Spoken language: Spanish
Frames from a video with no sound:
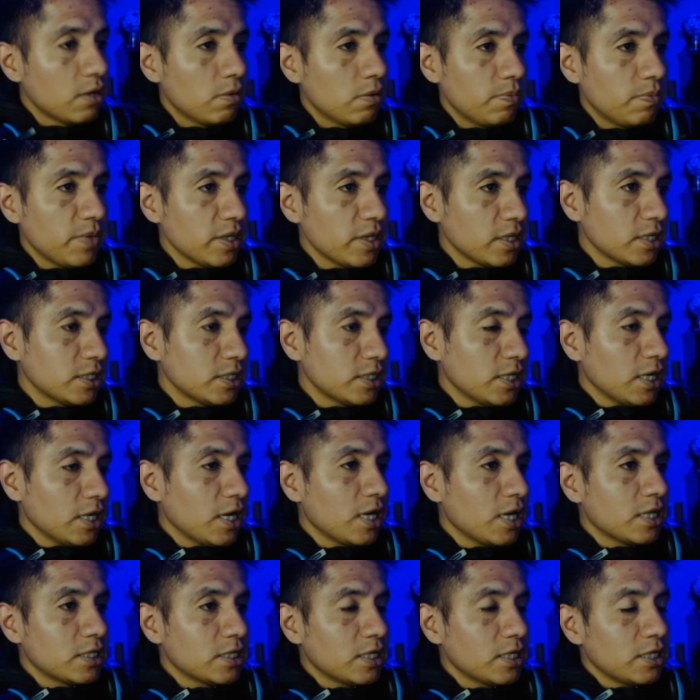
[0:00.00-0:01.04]
Mientras
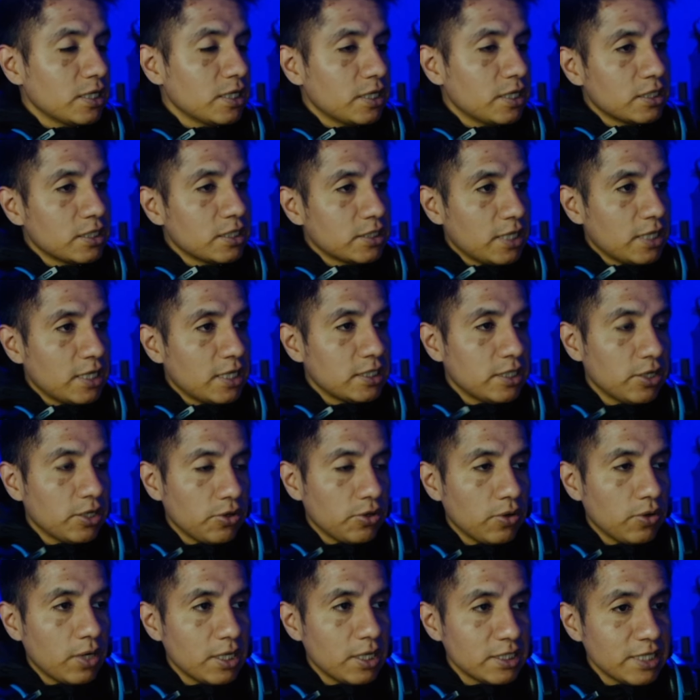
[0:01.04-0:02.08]
tengan esas letras este,
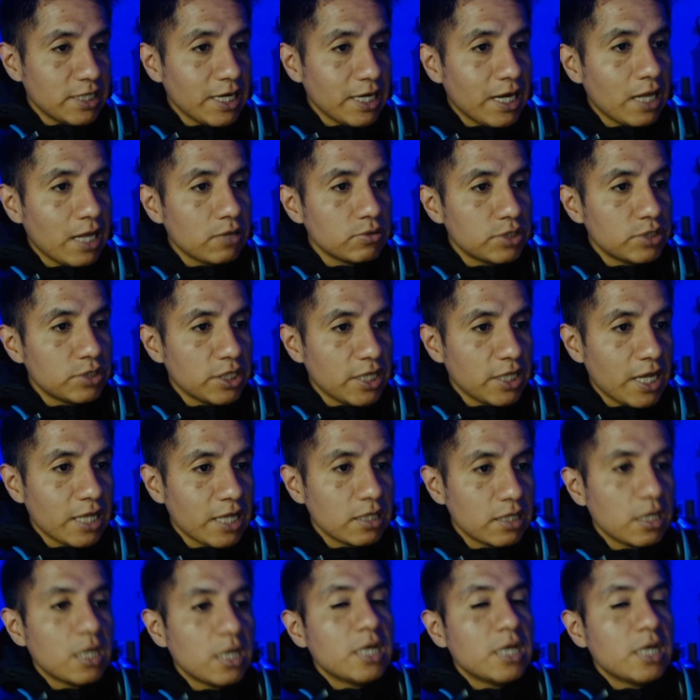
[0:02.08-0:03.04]
rojas de caducidad,